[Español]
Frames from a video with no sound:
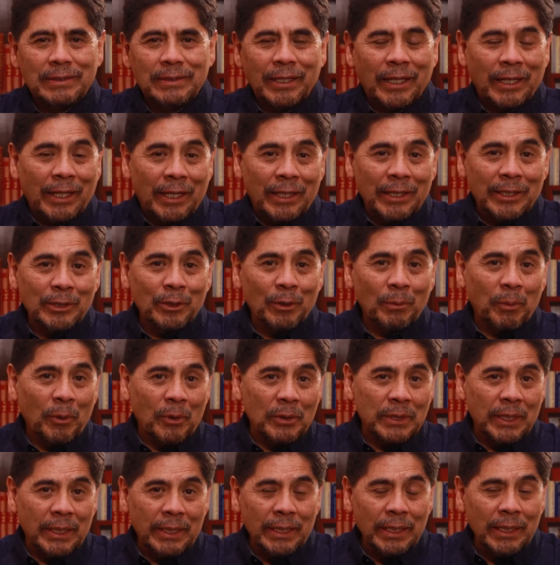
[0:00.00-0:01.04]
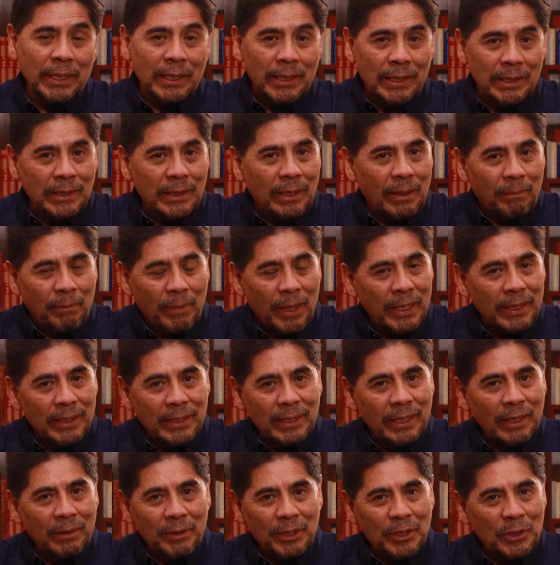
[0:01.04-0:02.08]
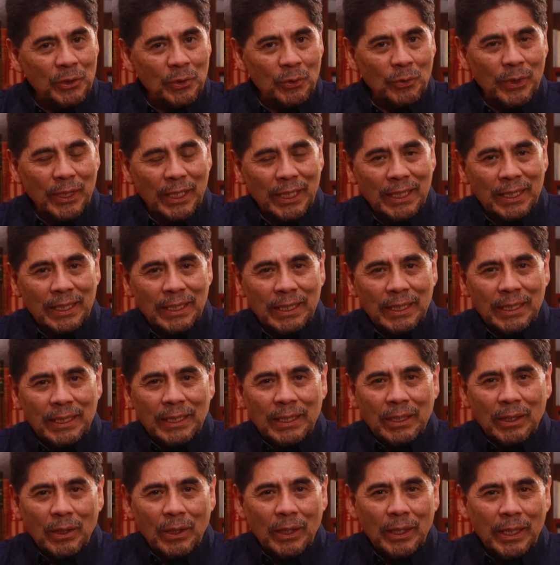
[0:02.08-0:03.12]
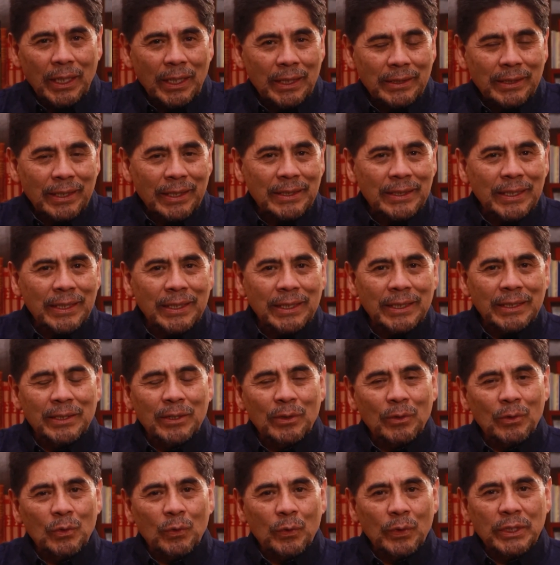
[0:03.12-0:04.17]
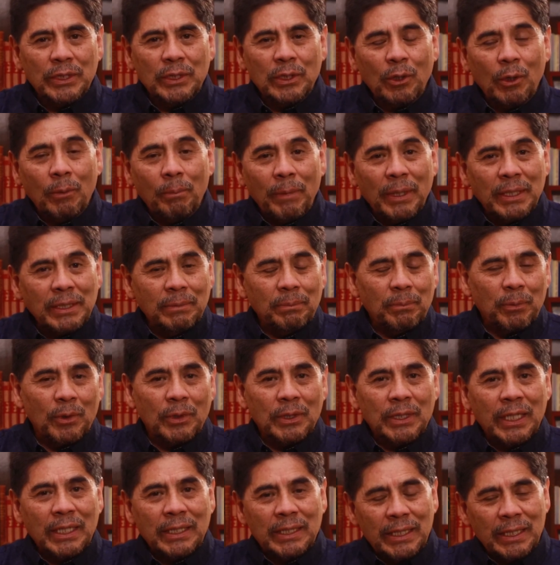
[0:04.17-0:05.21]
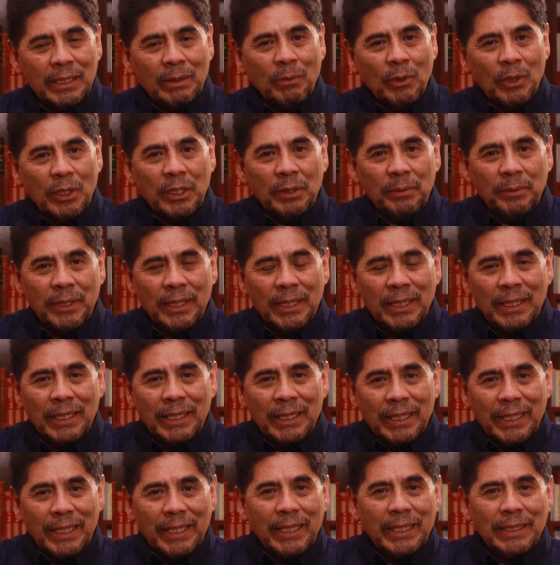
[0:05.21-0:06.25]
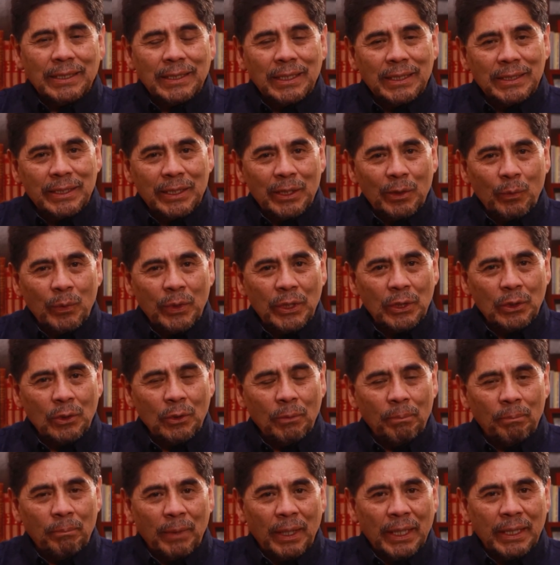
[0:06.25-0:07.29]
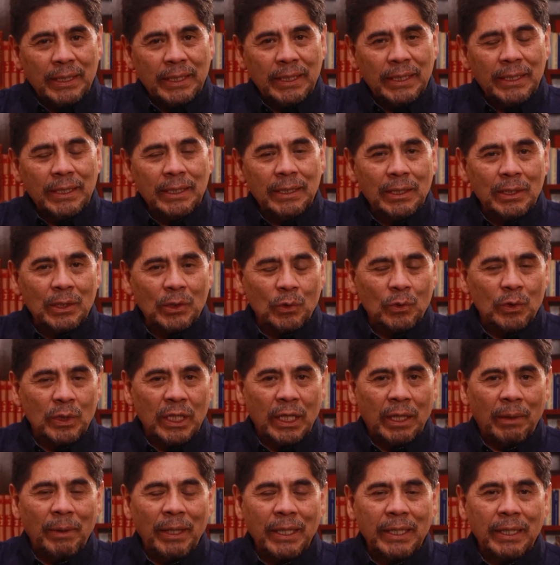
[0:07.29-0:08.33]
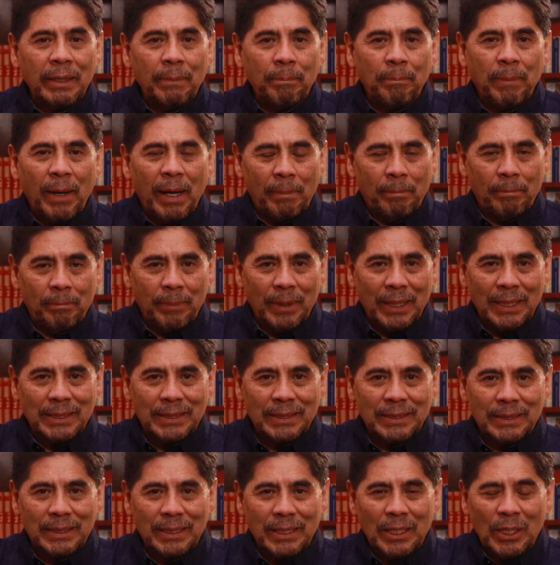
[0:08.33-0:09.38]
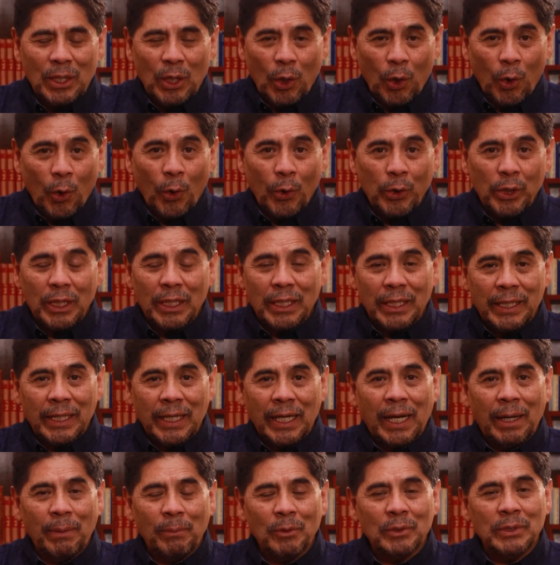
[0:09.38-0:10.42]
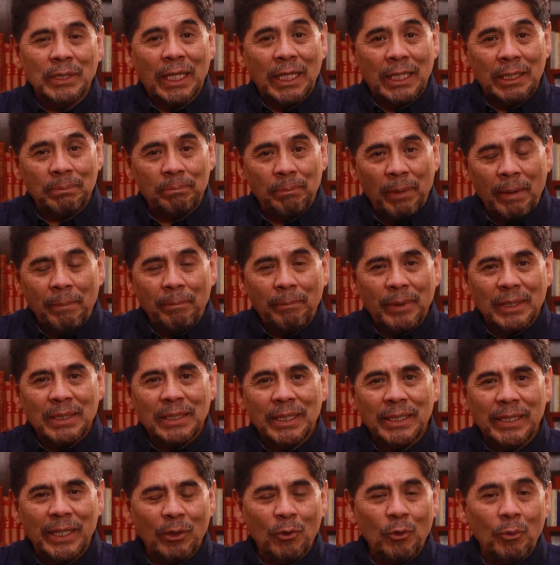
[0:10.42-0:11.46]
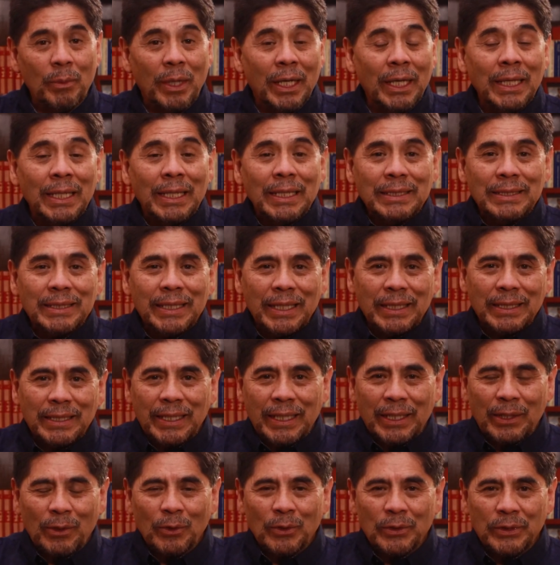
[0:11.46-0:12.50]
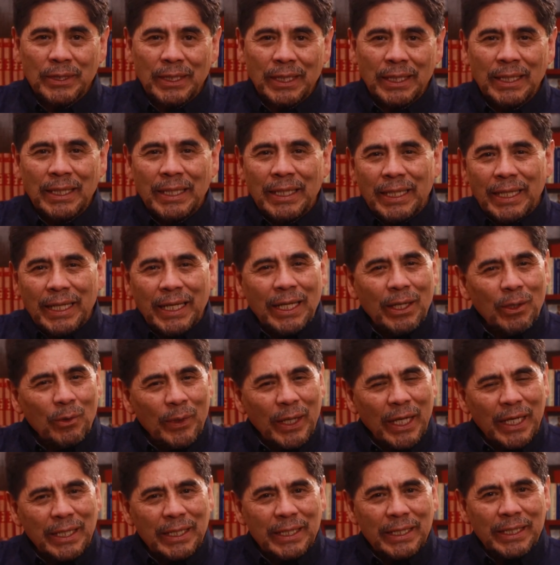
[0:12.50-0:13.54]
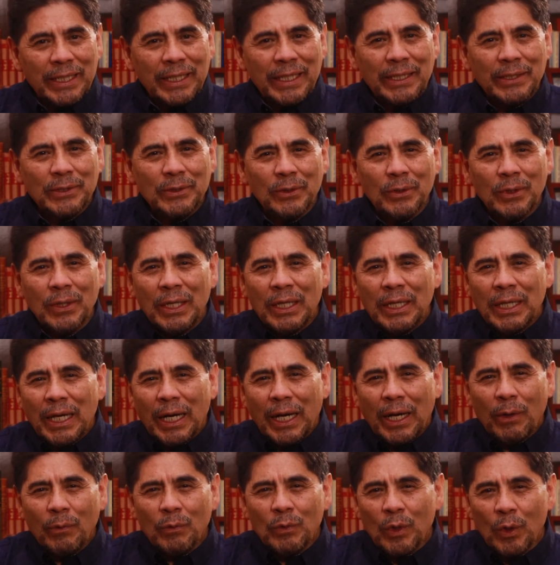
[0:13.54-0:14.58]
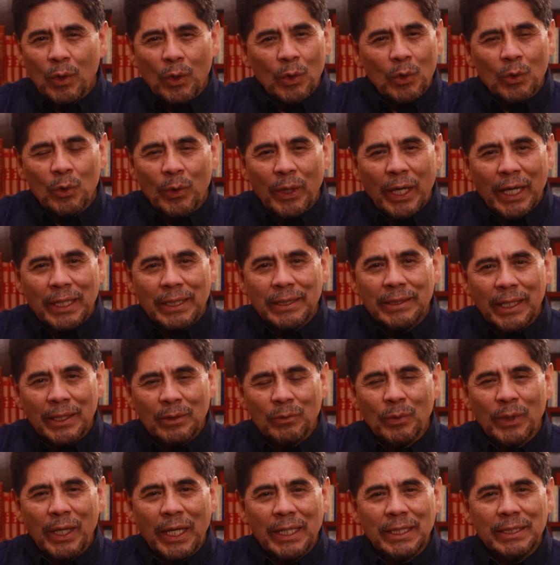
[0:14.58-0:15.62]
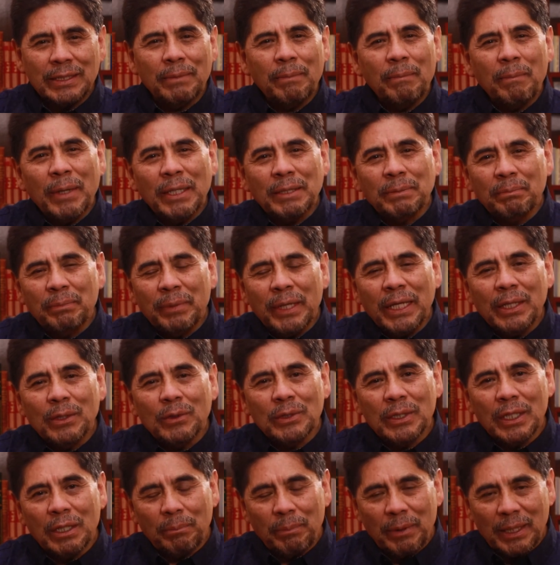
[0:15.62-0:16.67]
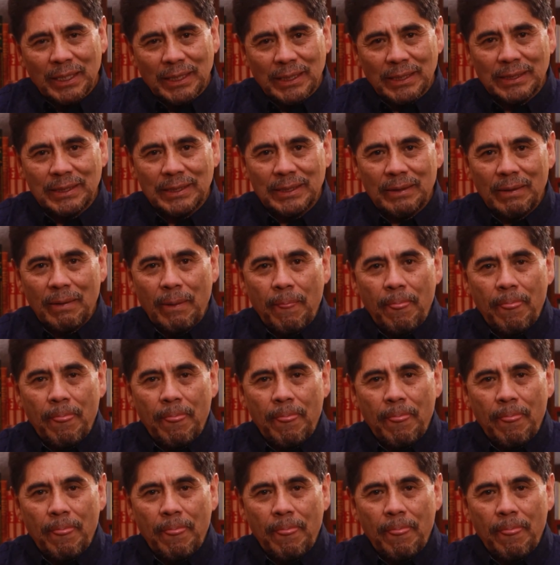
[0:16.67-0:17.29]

Te agradezco por seguir en esta mágica aventura. El tercer destino turístico más importante de Bolivia es el circuito Madidi-Rurrenabaque Pampas. Hoy llegamos a las Pampas del Yacuma, Santa Rosa, el lugar de ingreso a uno de los lugares naturales más bellos del país.